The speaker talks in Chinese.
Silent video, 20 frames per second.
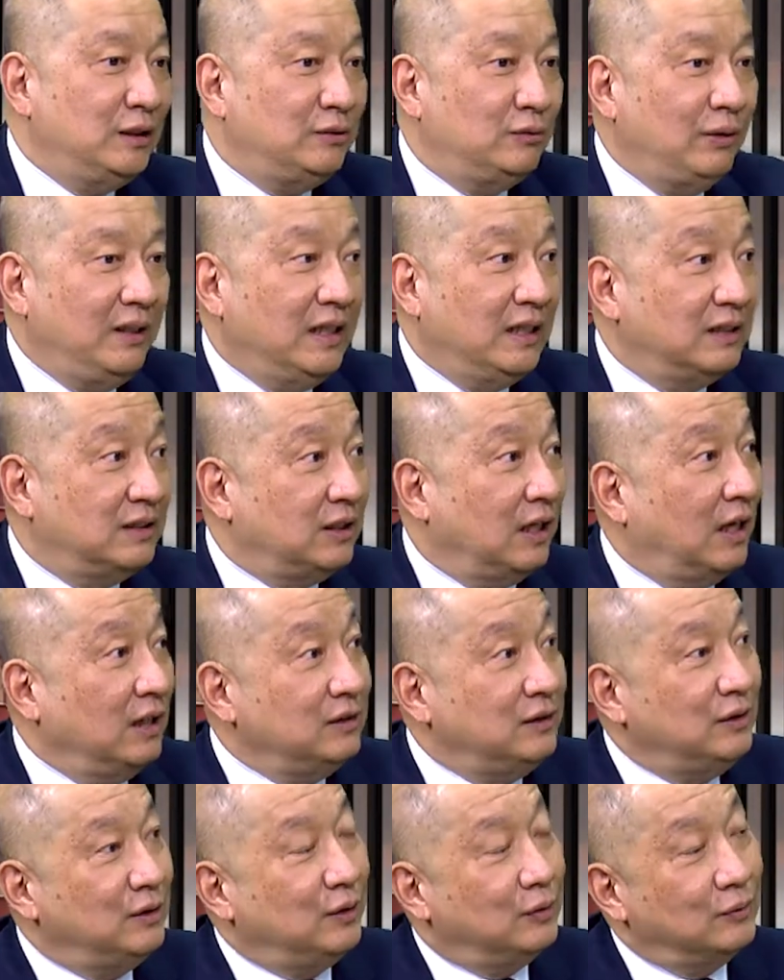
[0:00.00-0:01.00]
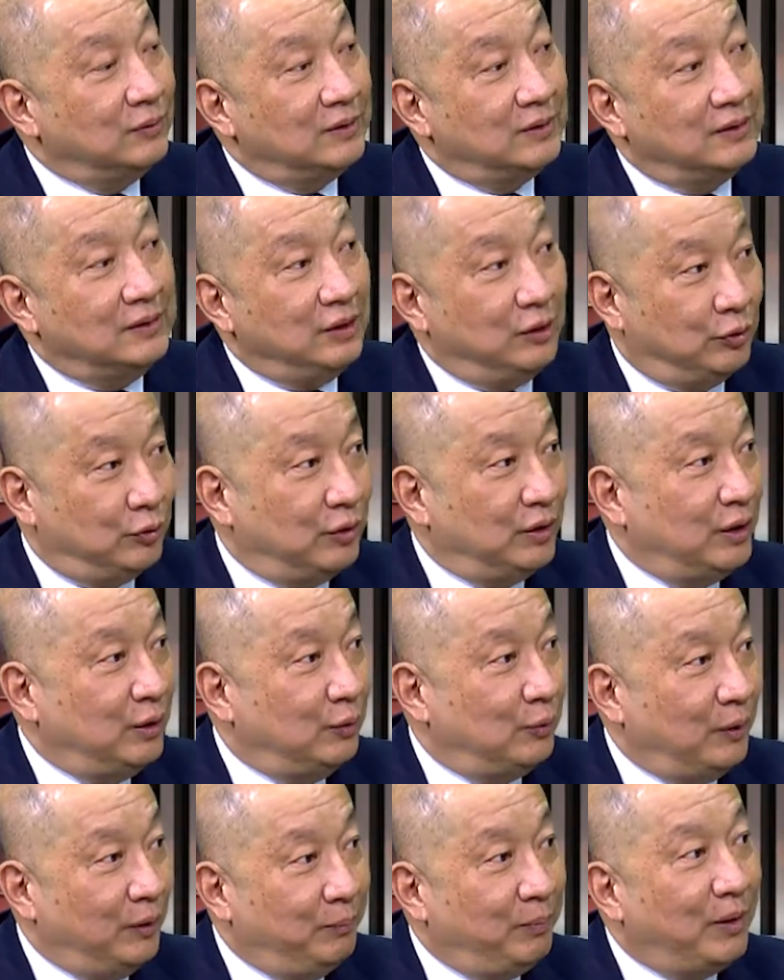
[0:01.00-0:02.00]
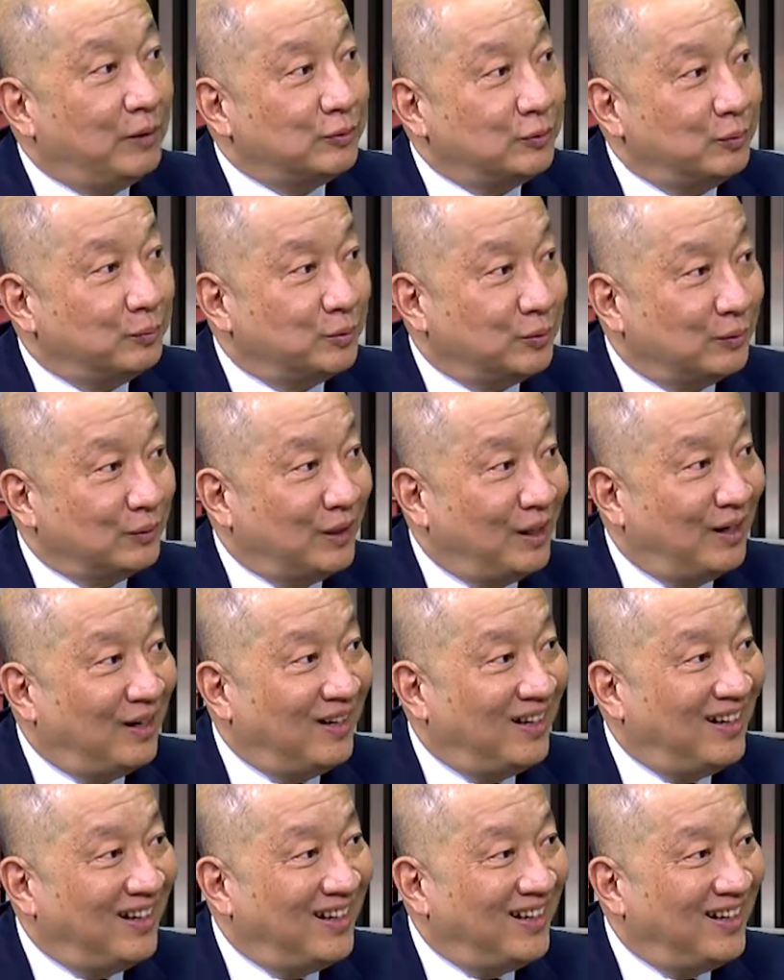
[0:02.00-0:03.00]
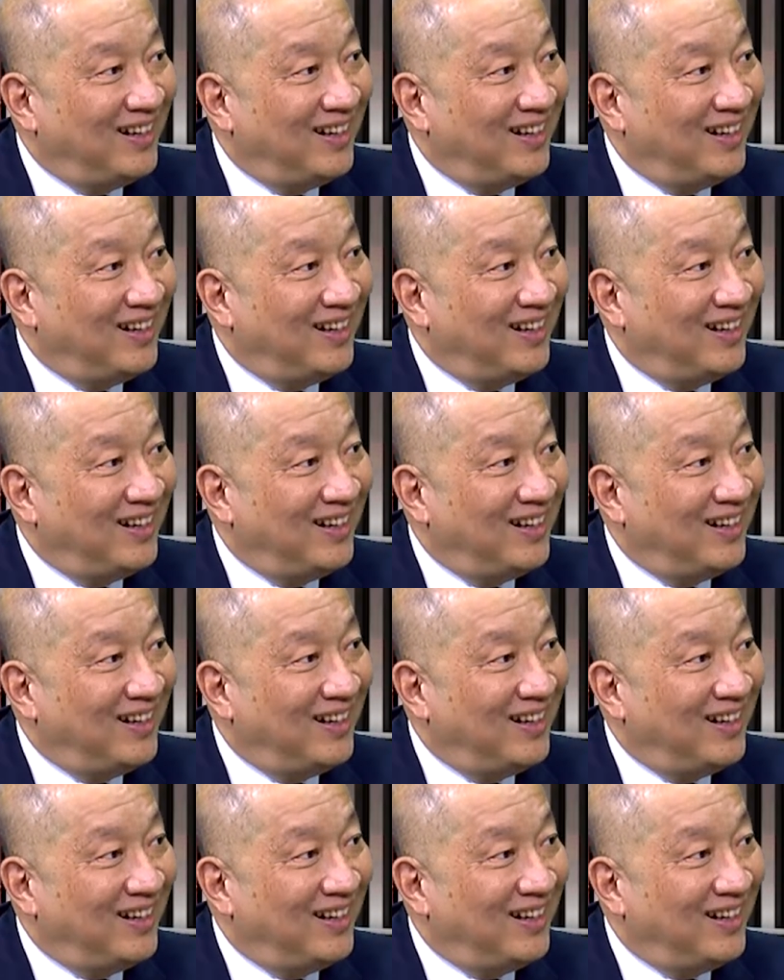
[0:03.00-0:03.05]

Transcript: 对一个长期投资，你觉得回报重不重要？嗯